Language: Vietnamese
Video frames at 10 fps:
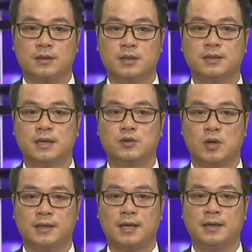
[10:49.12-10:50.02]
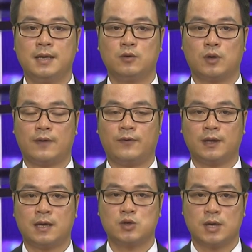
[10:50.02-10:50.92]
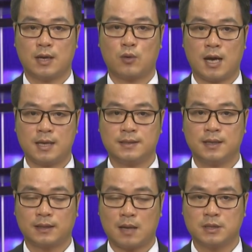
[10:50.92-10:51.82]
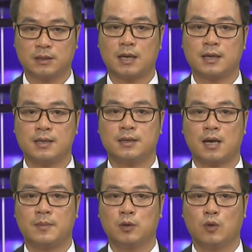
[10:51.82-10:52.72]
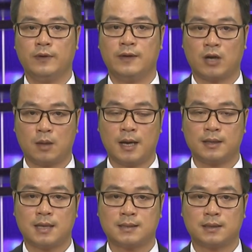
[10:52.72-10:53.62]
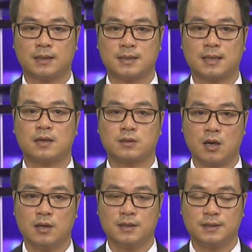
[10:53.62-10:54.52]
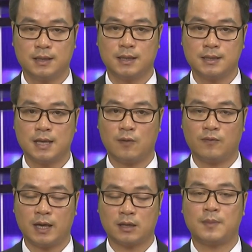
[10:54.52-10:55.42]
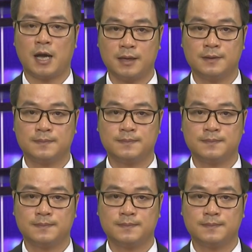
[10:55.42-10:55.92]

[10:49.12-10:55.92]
Chương trình truyền hình thanh niên của Đài Phát thanh truyền hình Lào Cai sẽ được tạm dừng tại đây. Cảm ơn quý vị và các bạn đã dành thời gian theo dõi. Xin kính chào và hẹn gặp lại.